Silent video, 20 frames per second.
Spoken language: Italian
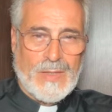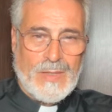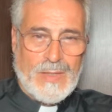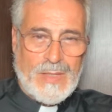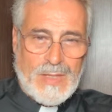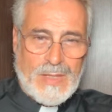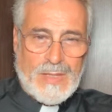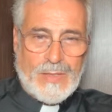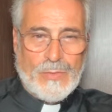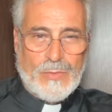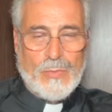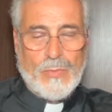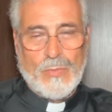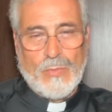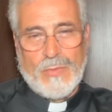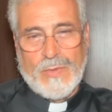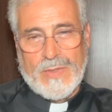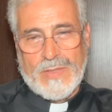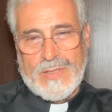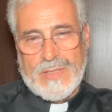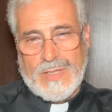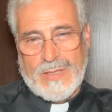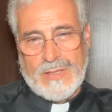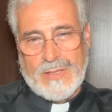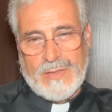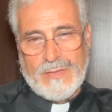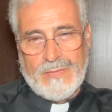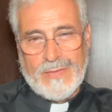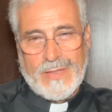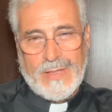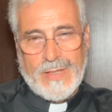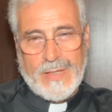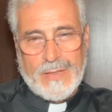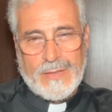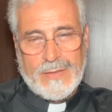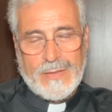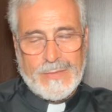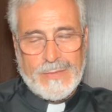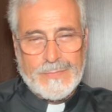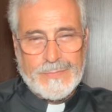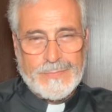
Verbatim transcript: e dunque santificata.